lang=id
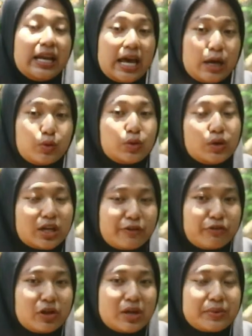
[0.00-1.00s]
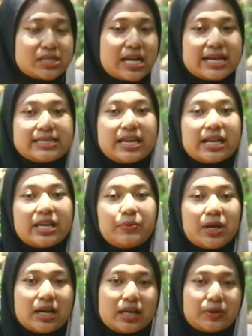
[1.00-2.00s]
Nah, untuk review lebih jelasnya
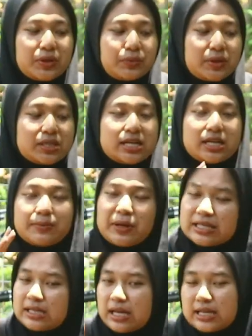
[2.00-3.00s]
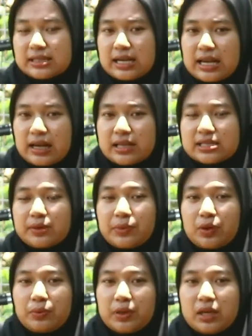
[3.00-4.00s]
gimana teman-teman? Jadi pastikan kalian
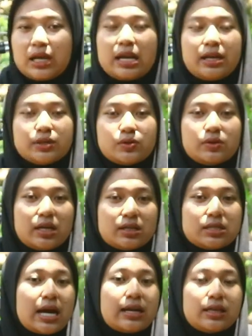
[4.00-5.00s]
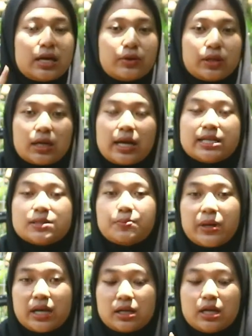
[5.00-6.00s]
sebelum beli kalian sudah cari tahu terkait
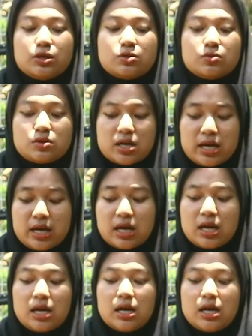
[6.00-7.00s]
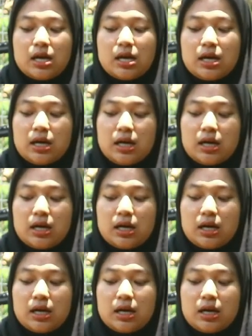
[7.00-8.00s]
spek dan juga
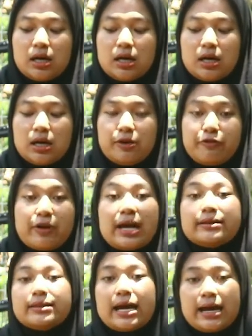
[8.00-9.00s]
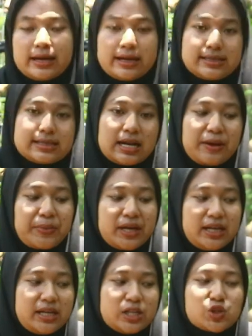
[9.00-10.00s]
uh, fakta dari
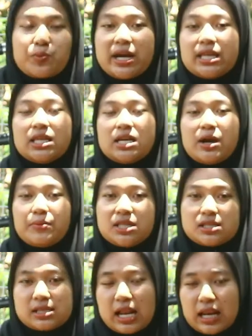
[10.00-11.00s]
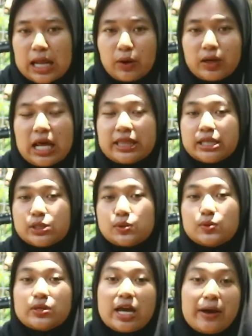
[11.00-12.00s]
senapan ini supaya tidak menyesal kalau nanti
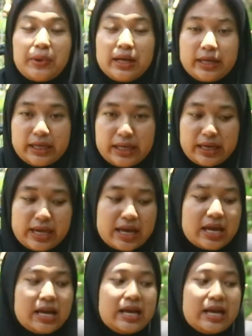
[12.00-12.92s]
sudah beli ya.